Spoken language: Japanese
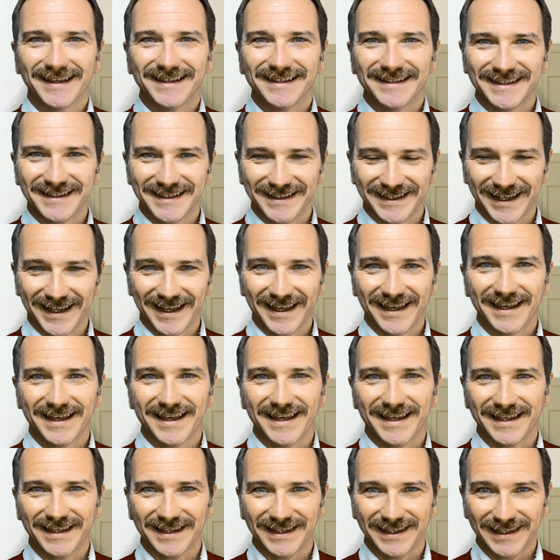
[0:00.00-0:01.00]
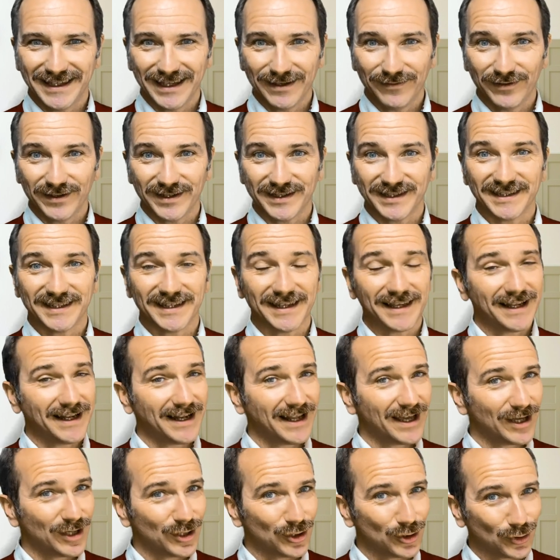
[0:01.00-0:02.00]
C'est
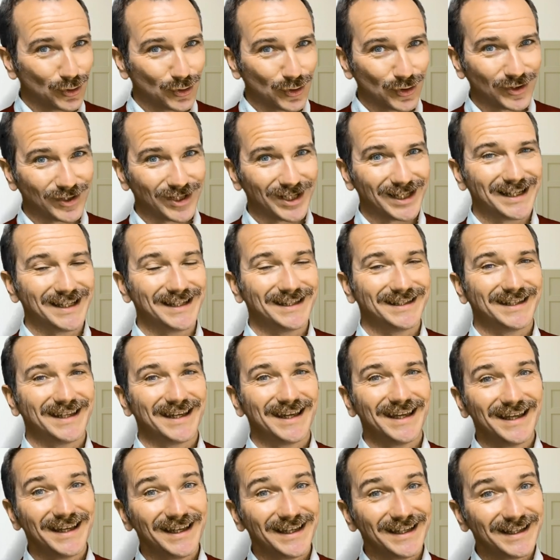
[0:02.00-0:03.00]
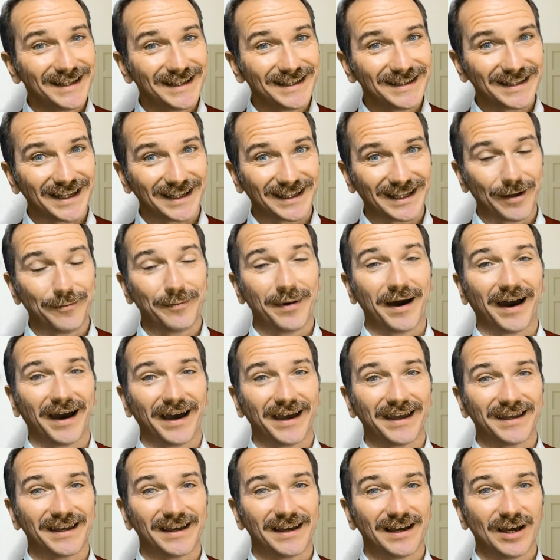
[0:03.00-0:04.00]
difficile d'utiliser cet
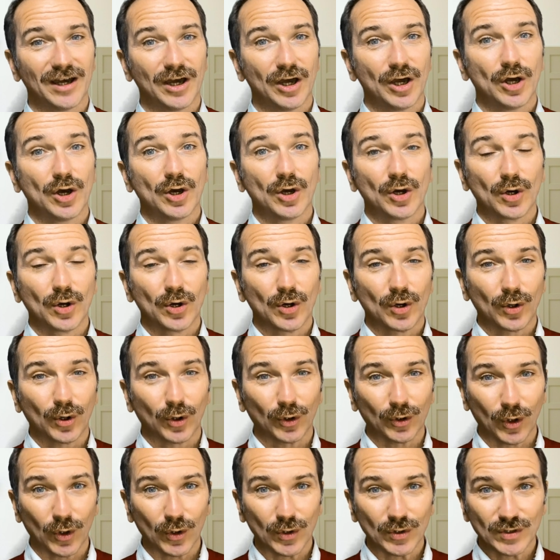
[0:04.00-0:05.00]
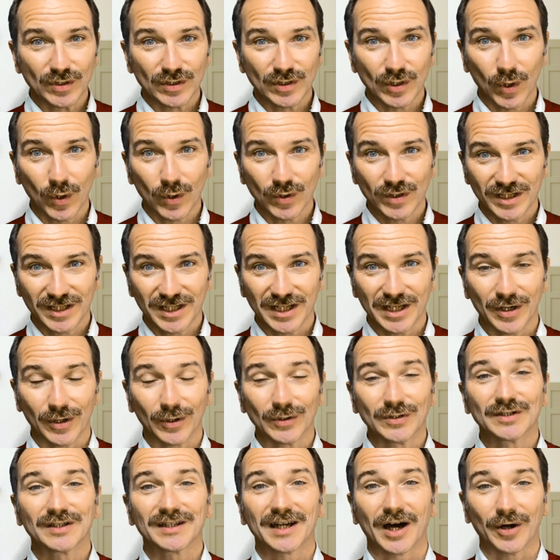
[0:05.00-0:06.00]
appareil. この装置
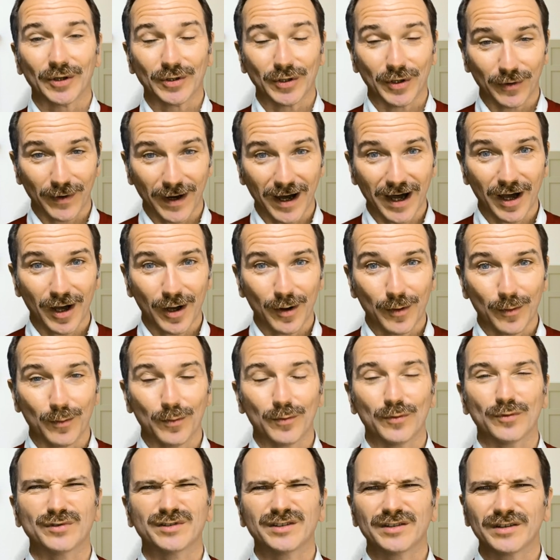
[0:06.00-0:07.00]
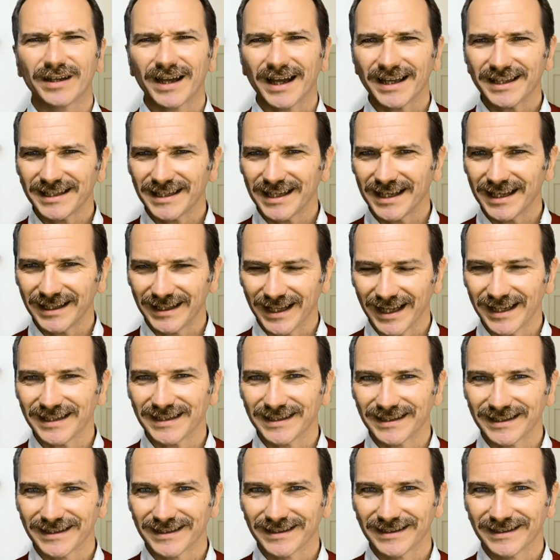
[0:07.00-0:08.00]
を使うのは難しいで
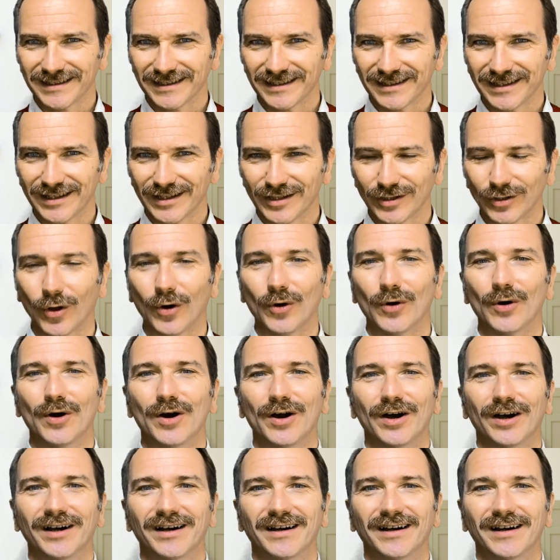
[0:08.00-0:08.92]
すと